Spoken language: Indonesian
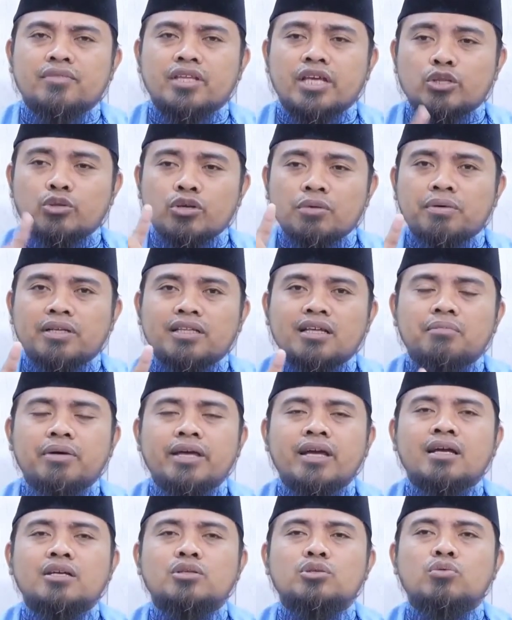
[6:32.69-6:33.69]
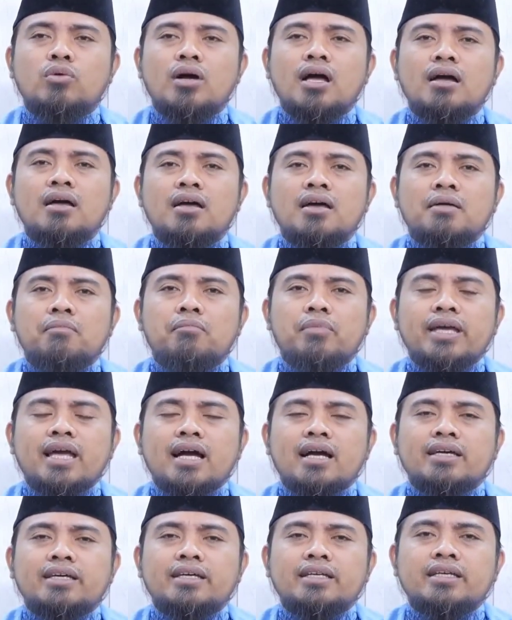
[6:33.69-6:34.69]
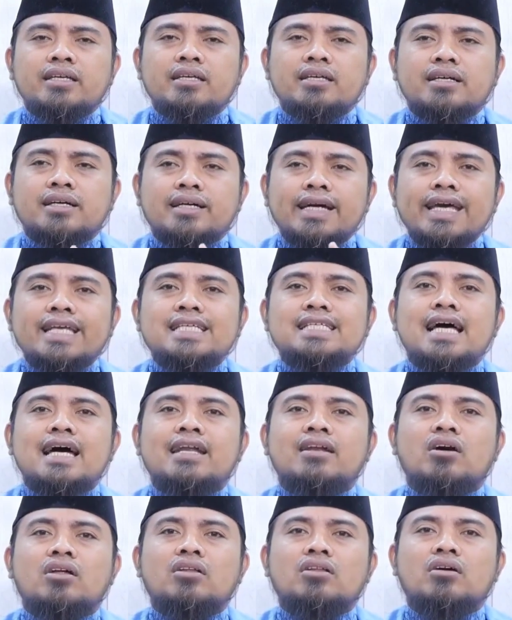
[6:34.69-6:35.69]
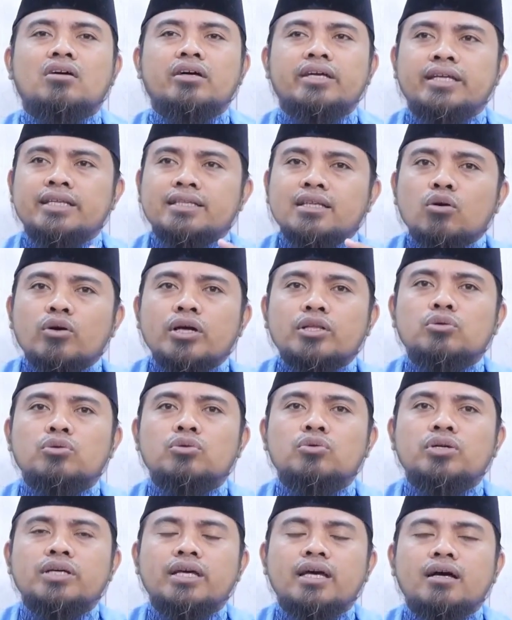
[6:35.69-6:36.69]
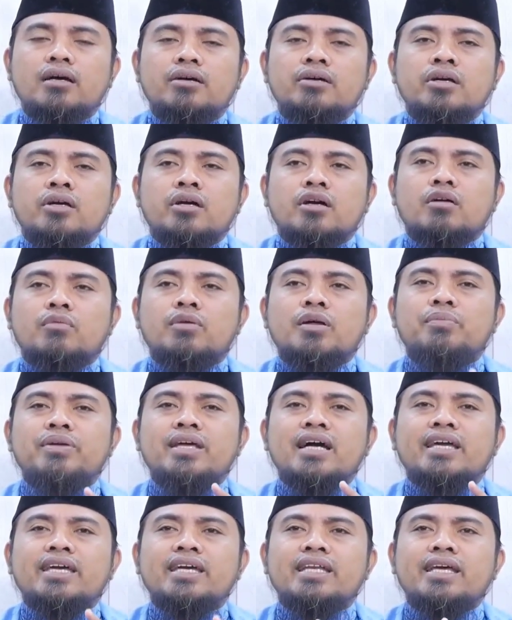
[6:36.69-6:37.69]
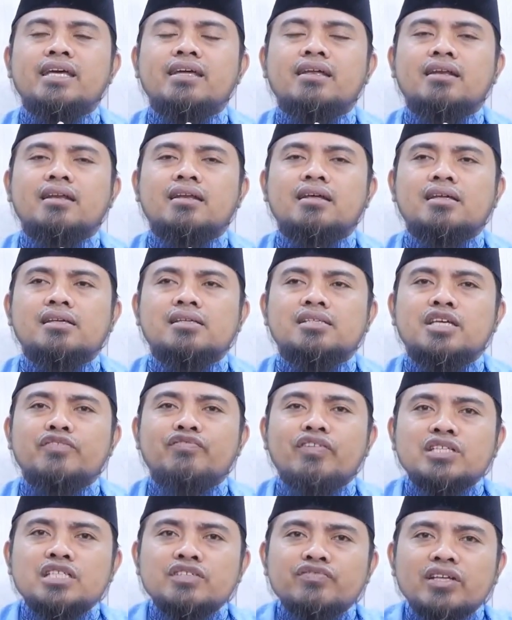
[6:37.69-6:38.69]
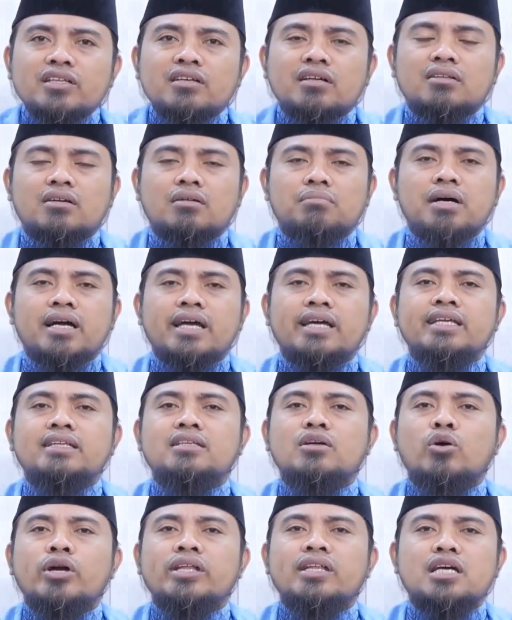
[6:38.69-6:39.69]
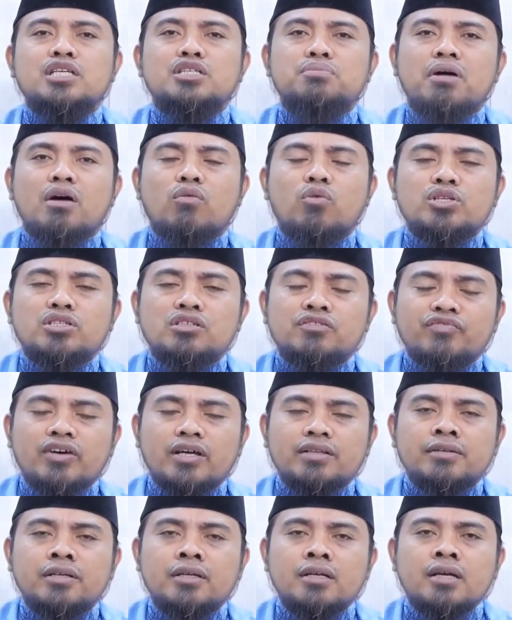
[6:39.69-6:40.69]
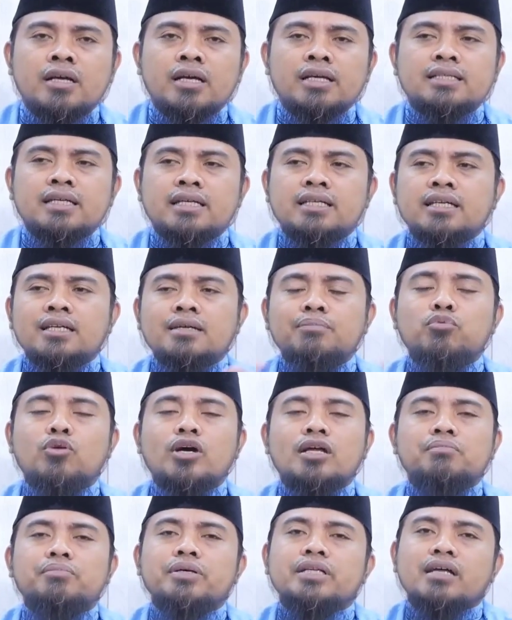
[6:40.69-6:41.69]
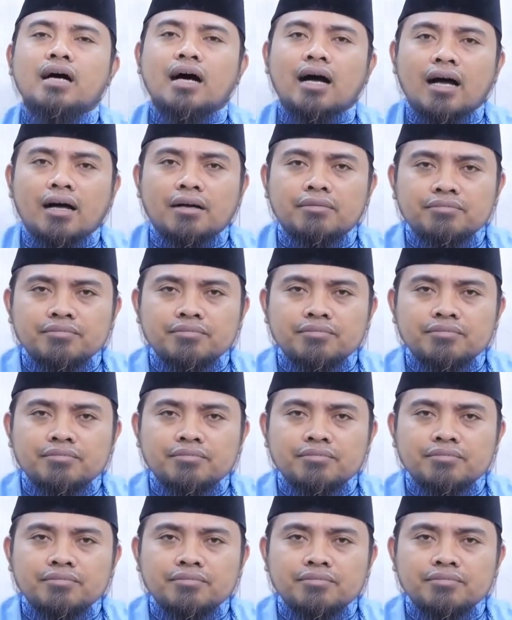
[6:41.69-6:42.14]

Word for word: Itu yang pertama. Yang kedua, meyakini keesaan Allah. Ini tauhid uluhiyah. Kemudian meyakini sifat-sifat Allah. Maka ini tauhid asma wa sifat. Jadi ini bukan bid'ah.